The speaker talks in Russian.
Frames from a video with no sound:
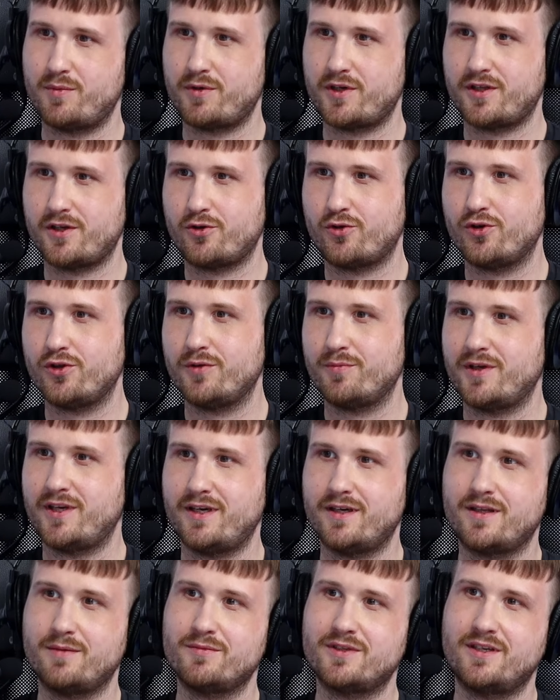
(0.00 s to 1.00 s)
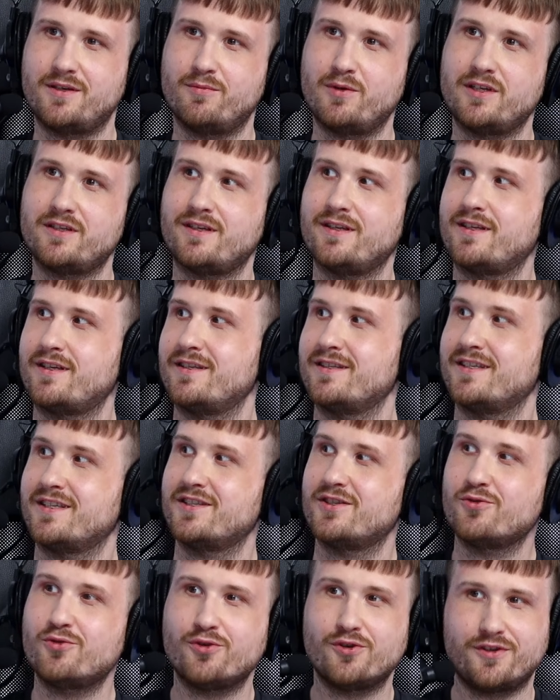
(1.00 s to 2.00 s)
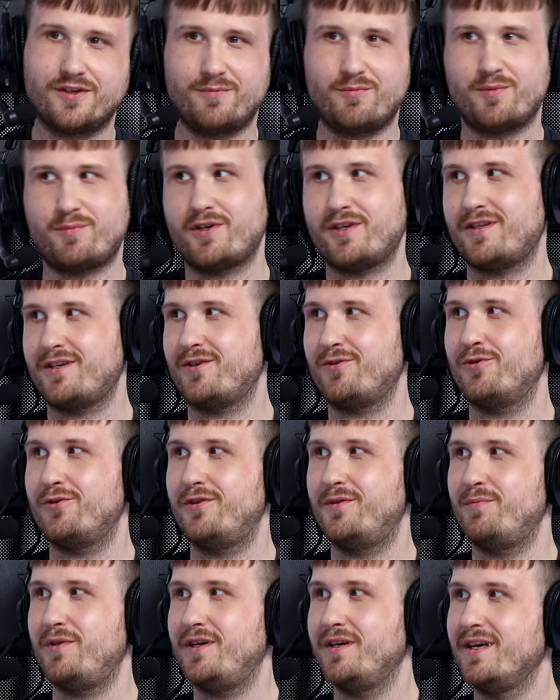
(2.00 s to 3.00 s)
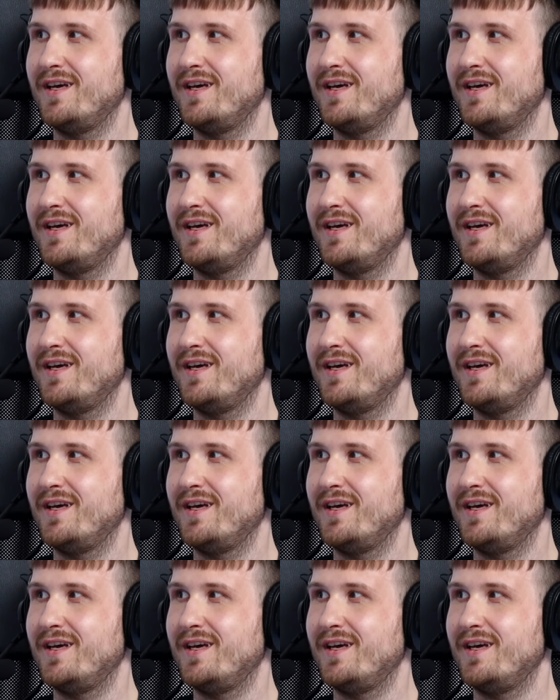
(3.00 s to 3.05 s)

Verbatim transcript: протоколами, я там занимался транзакционными протоколами